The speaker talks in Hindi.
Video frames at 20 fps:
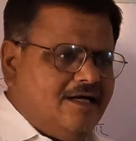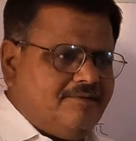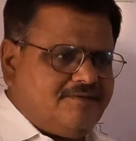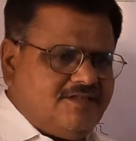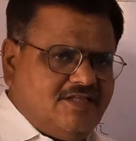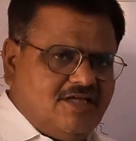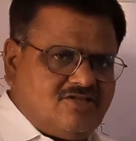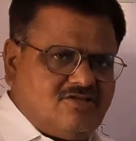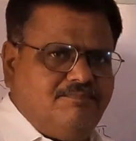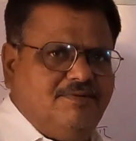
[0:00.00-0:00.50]

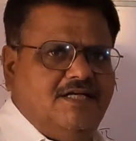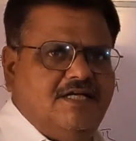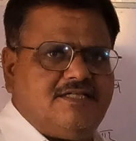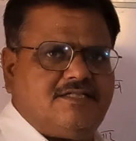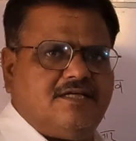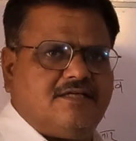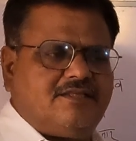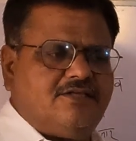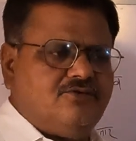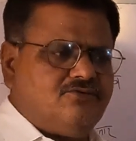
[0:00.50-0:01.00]
आप दस भी ले
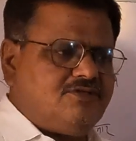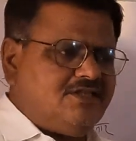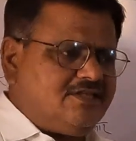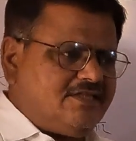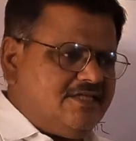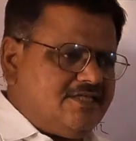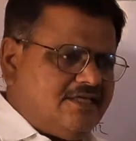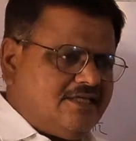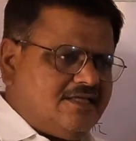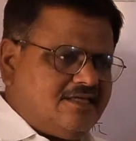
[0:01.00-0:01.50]
सकते हो
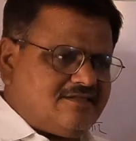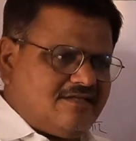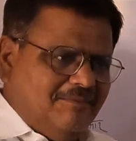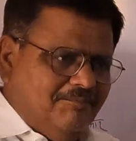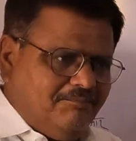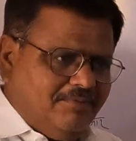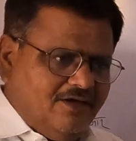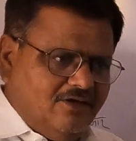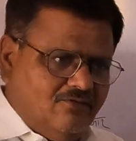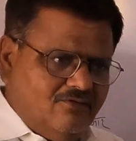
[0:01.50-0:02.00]
जितने ज़्यादा
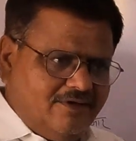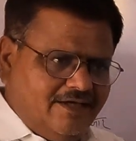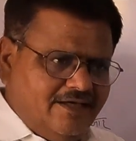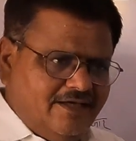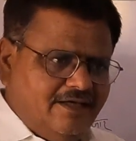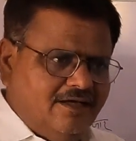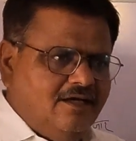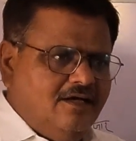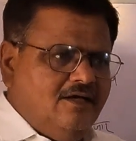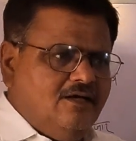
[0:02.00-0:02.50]
सैंपल होंगे